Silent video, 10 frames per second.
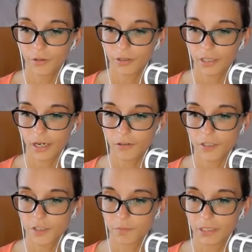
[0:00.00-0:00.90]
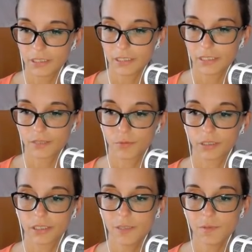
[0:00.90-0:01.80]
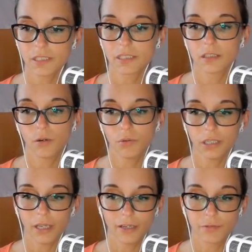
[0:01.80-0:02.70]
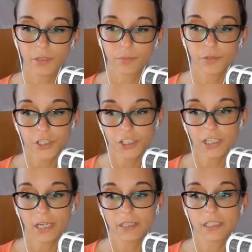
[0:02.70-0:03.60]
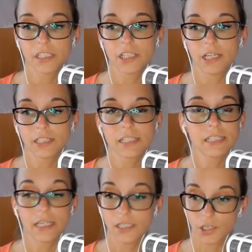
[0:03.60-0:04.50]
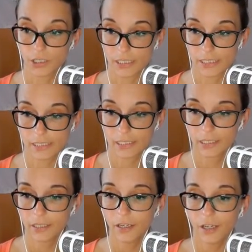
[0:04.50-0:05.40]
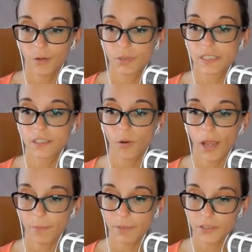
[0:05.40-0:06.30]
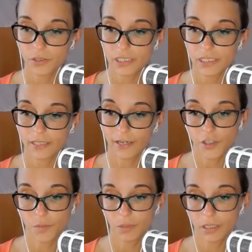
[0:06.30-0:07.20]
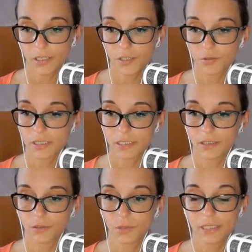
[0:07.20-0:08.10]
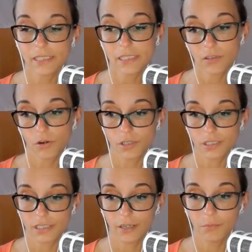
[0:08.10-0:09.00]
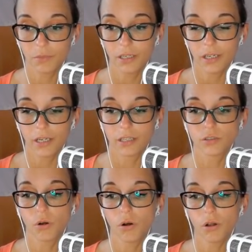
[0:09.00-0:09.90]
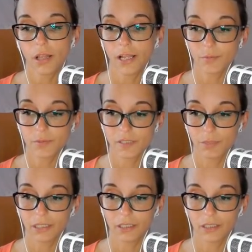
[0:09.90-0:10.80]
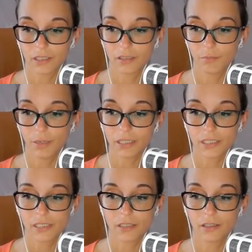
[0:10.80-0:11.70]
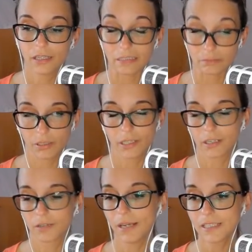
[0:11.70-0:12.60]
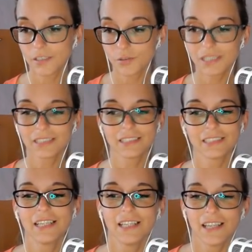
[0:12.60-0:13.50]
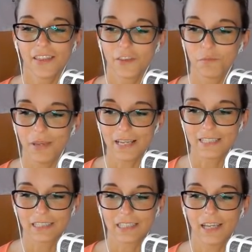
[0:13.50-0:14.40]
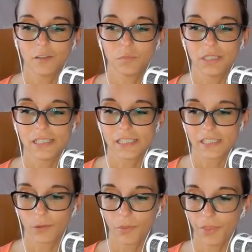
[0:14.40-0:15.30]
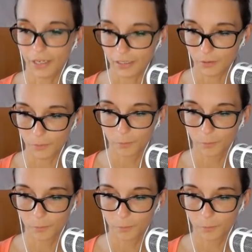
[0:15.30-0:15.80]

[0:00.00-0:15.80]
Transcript: encouragement is what keeps us going, and we appreciate it tons and tons. We are so happy to see such a big interest in a realistic horse game, and you all help us making make Equestrian the best it can be. So thank you.